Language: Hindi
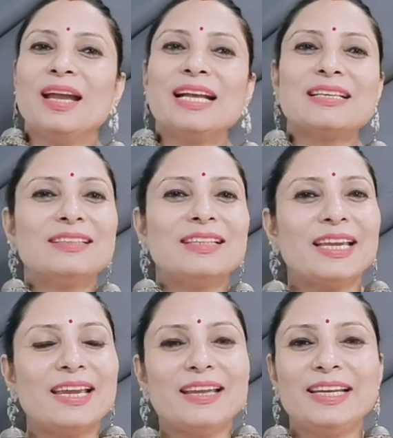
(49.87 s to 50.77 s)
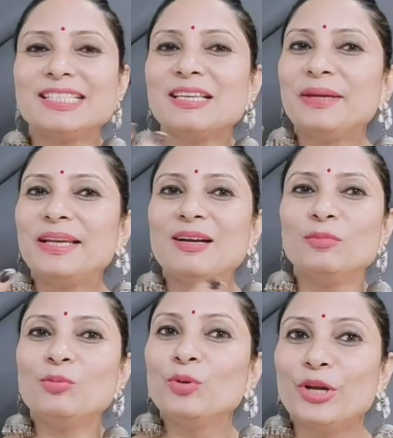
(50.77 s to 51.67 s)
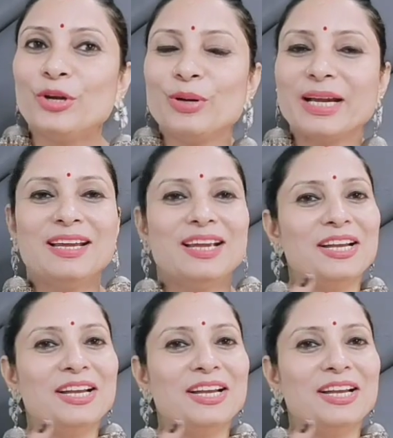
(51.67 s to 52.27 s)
ऐसा लगता है कि यार एज से पहले हम लोग बूढ़े हो गए